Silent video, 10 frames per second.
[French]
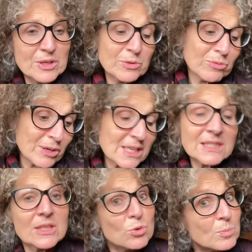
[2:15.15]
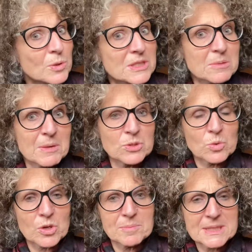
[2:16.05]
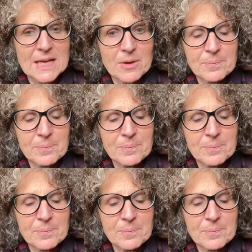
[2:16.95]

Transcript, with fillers: Il dit, voyez, c'est une petite maison comme ça.